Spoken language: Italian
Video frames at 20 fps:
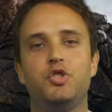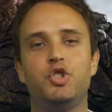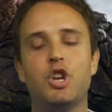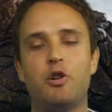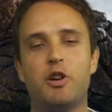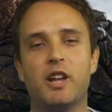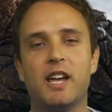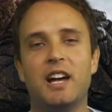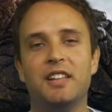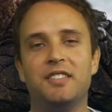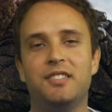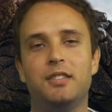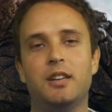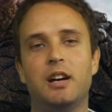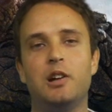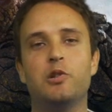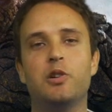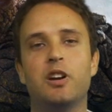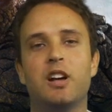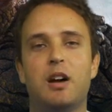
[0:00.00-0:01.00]
Ciao
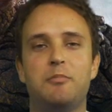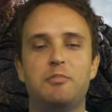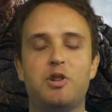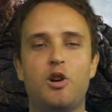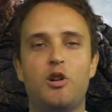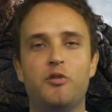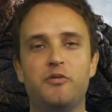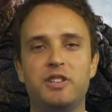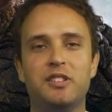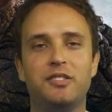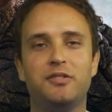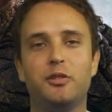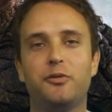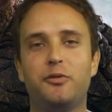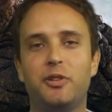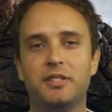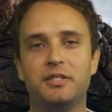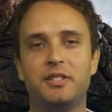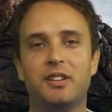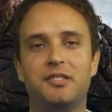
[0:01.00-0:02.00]
ragazzi, allora abbiamo visto
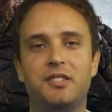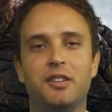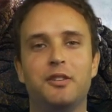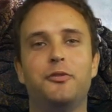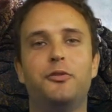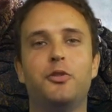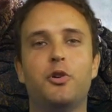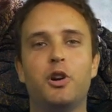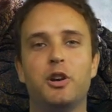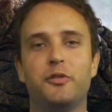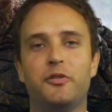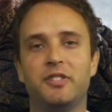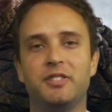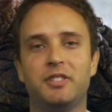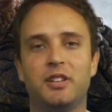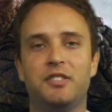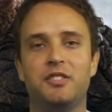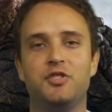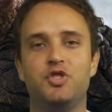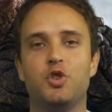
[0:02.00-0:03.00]
Fantastic Four e
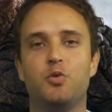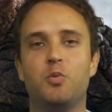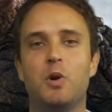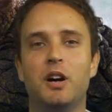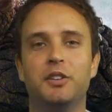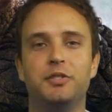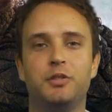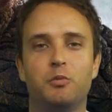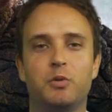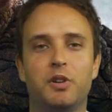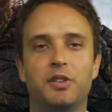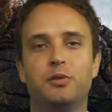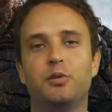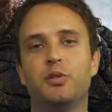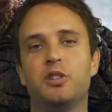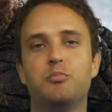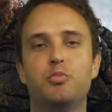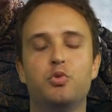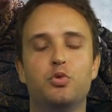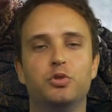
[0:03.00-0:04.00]
Fantastici 4,
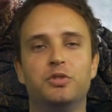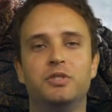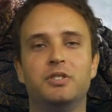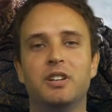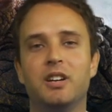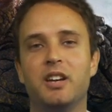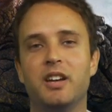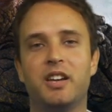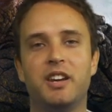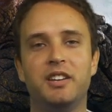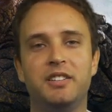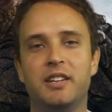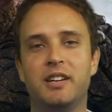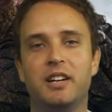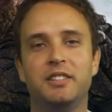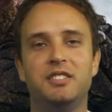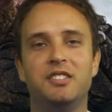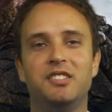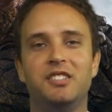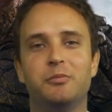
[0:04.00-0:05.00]
questo reboot
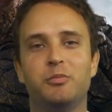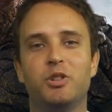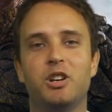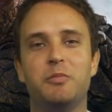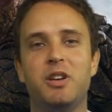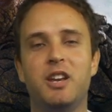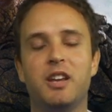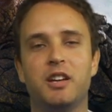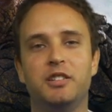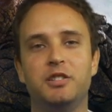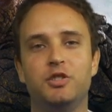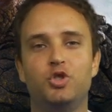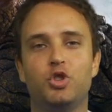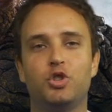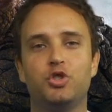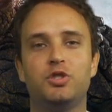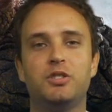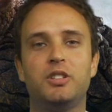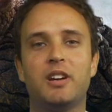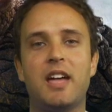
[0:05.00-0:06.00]
criticatissimo in America di
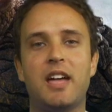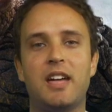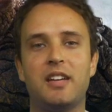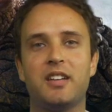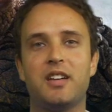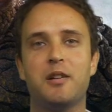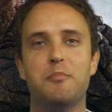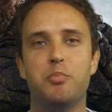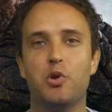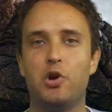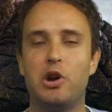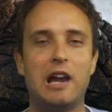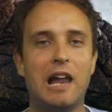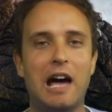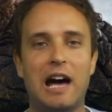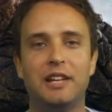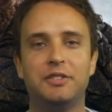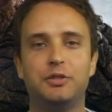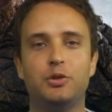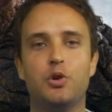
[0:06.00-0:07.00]
Josh Trank,
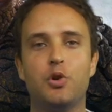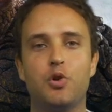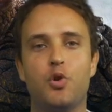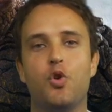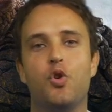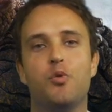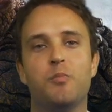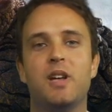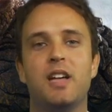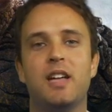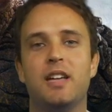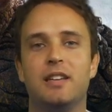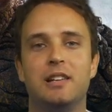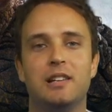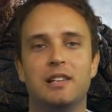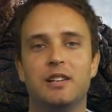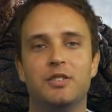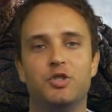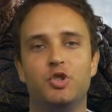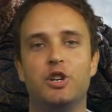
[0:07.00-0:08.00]
bollato come
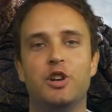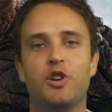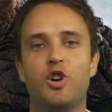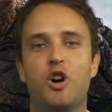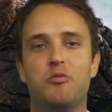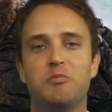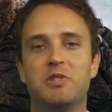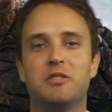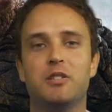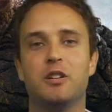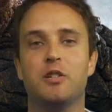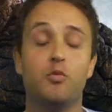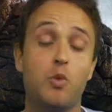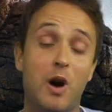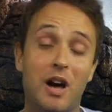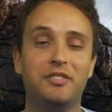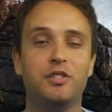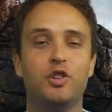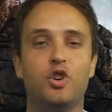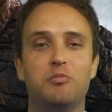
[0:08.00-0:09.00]
il cinecomic,
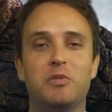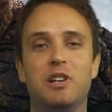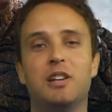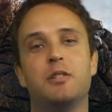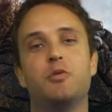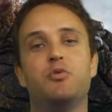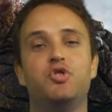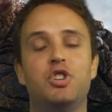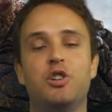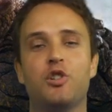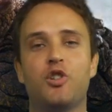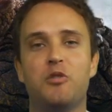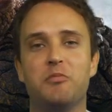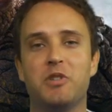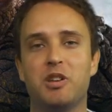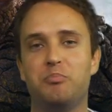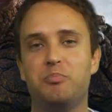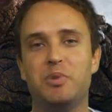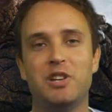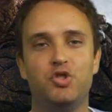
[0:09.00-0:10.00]
quasi come il
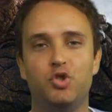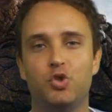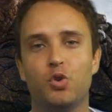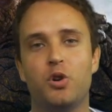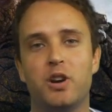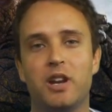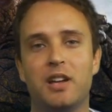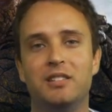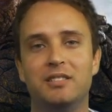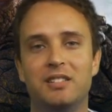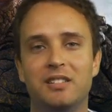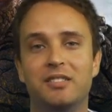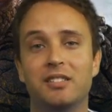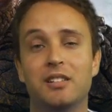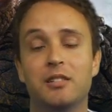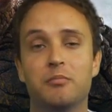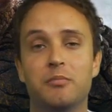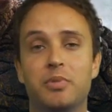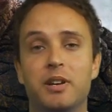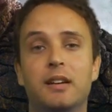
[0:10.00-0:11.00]
cinecomic peggiore di
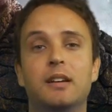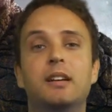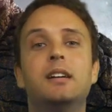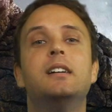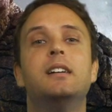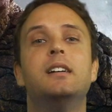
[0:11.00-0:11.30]
sempre.